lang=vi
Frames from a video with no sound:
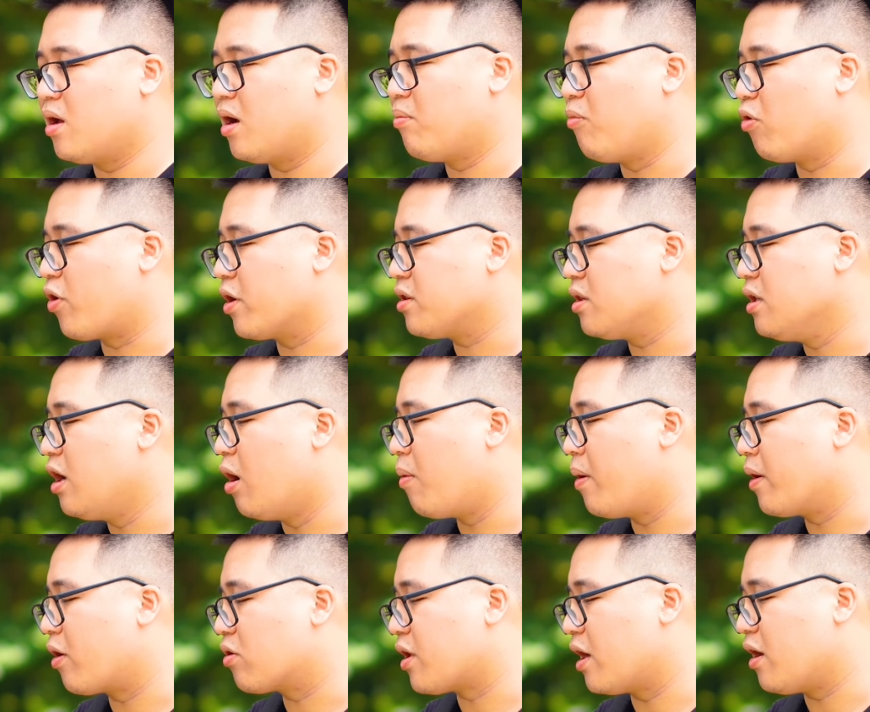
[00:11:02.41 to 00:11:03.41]
Một cái điều
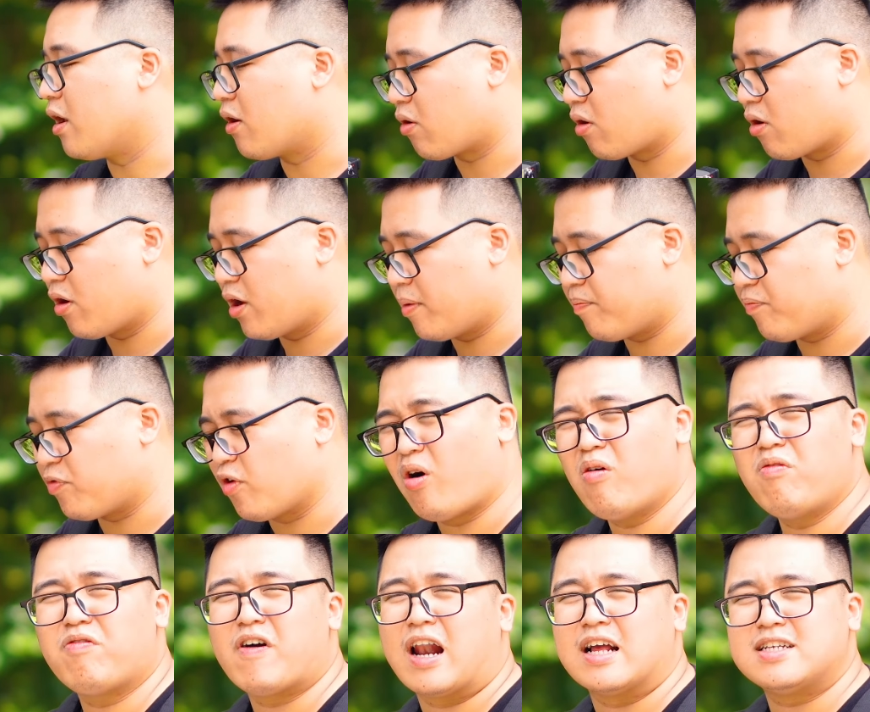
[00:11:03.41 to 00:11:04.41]
mà mình có thể nói là nó
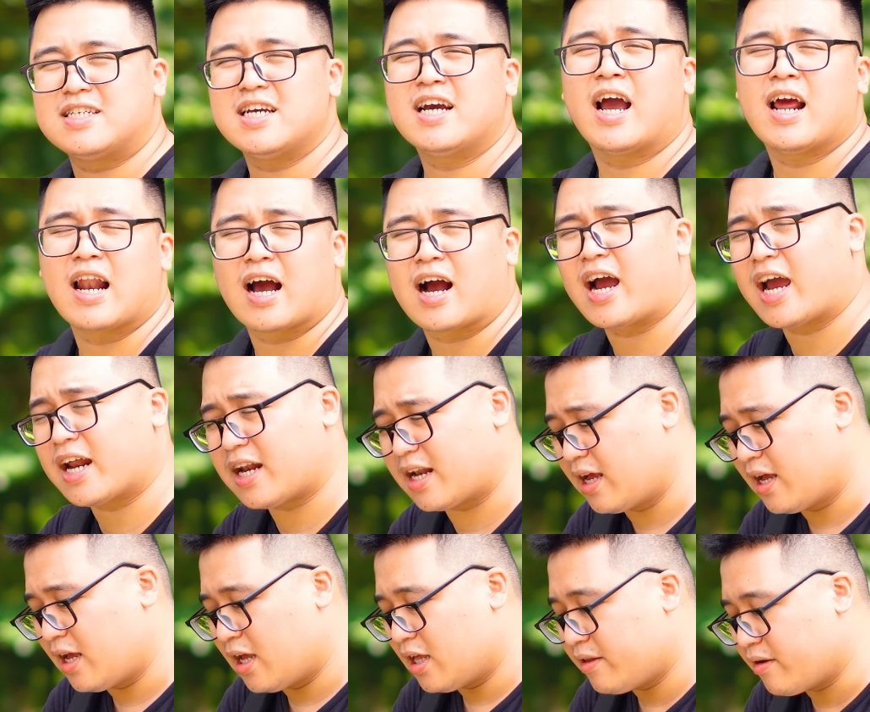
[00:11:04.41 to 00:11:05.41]
không phải là chê hay là khen,
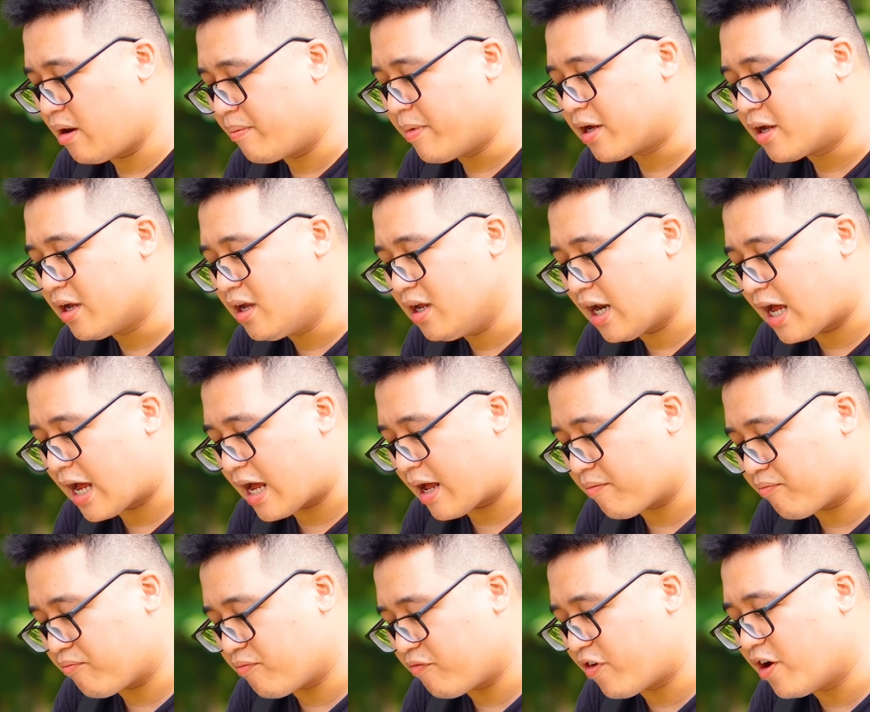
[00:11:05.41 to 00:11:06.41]
nhưng mà mình nghĩ
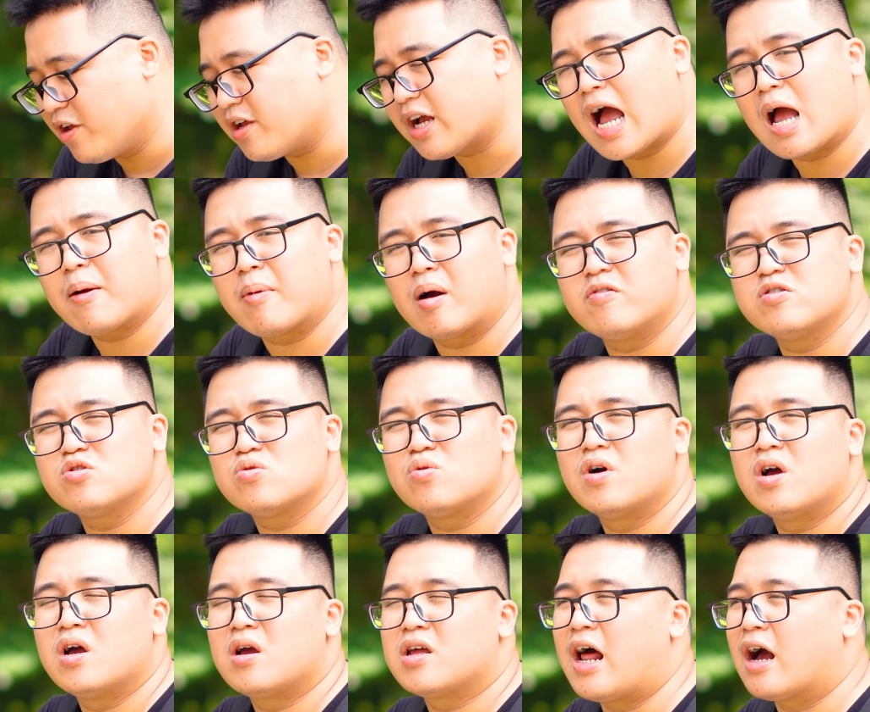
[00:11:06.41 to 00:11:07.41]
là với những ai mà ví dụ
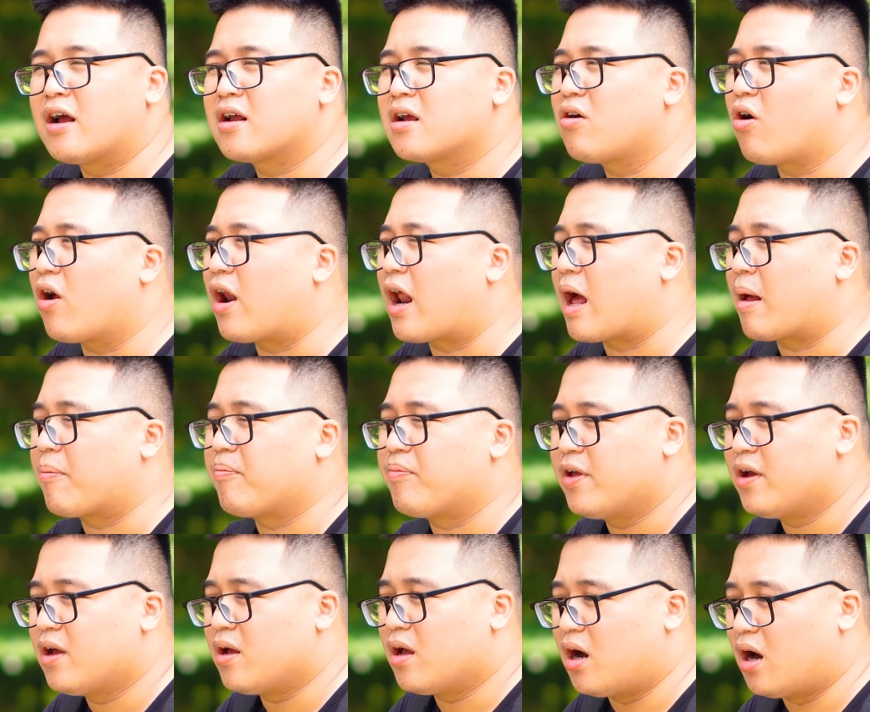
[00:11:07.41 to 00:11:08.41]
đang gọi là
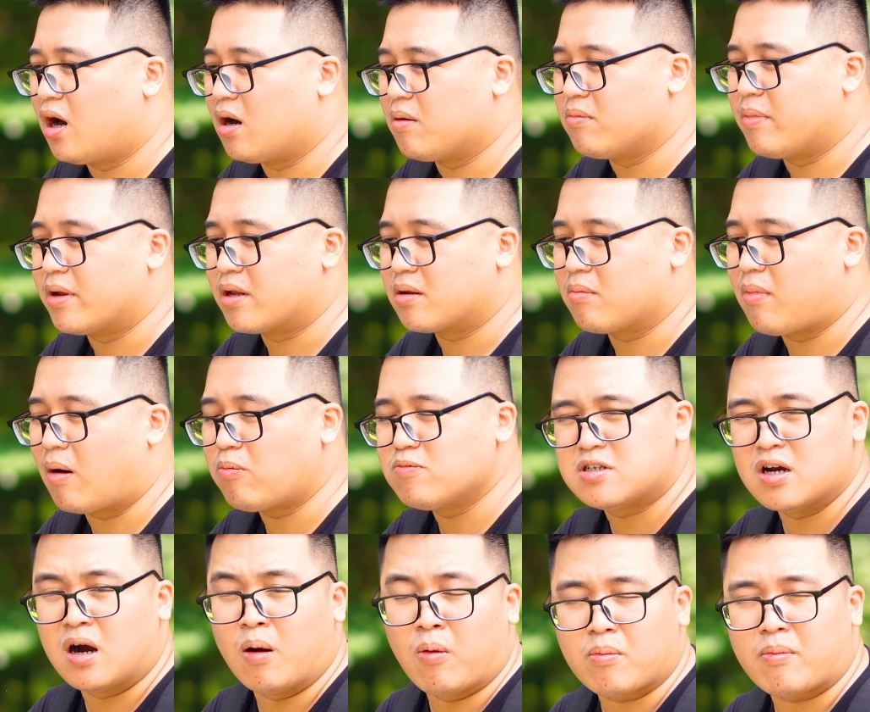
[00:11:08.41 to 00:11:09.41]
mình mong
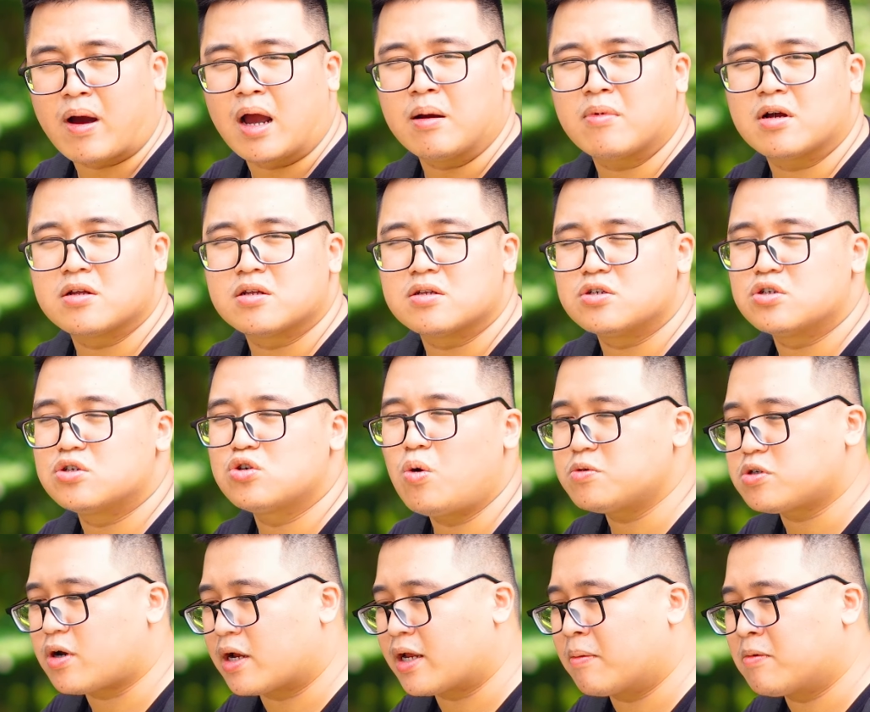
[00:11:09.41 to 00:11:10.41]
chờ một con máy mà
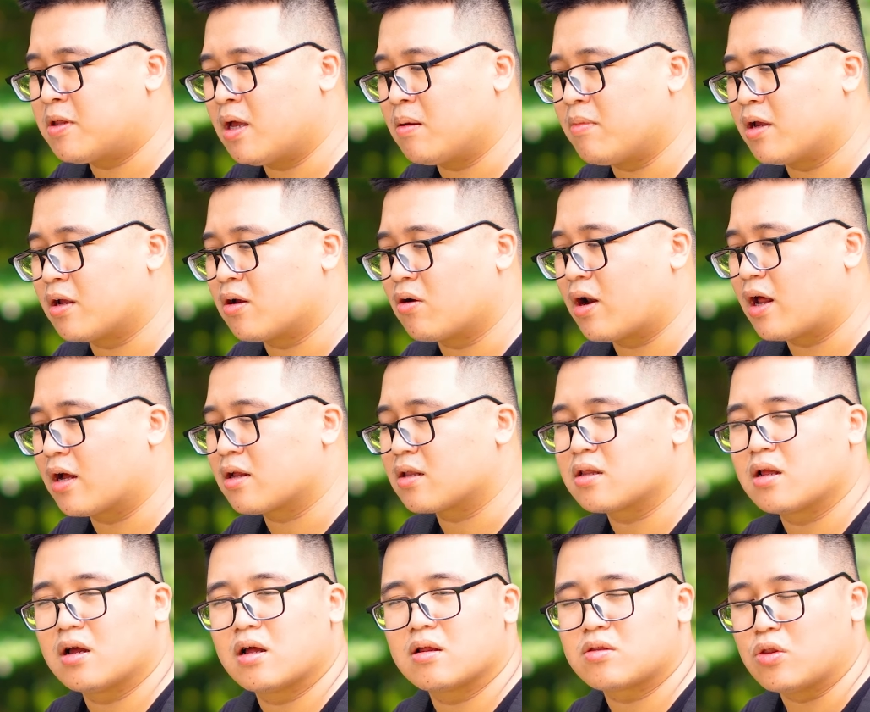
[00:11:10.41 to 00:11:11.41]
giúp cho anh em có thể mình gọi
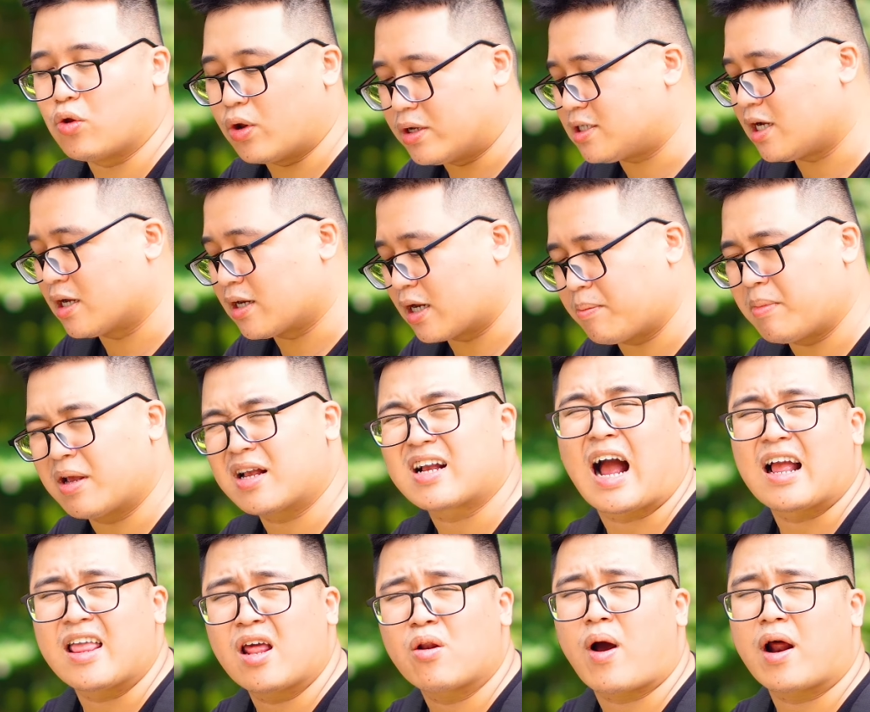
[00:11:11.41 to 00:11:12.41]
là điều chỉnh này, mình
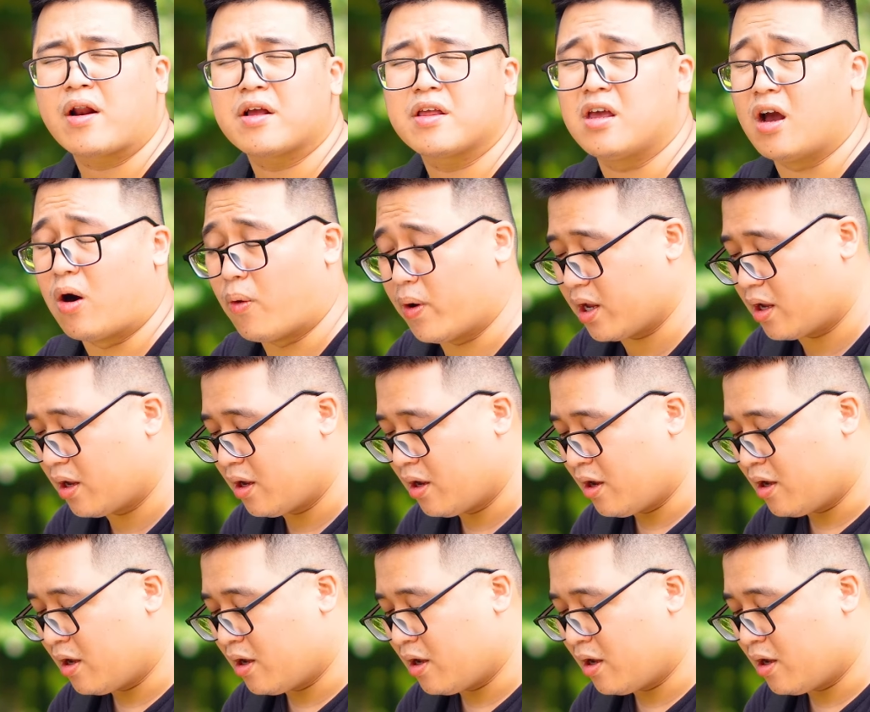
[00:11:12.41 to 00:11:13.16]
cá nhân hóa được nhiều ấy,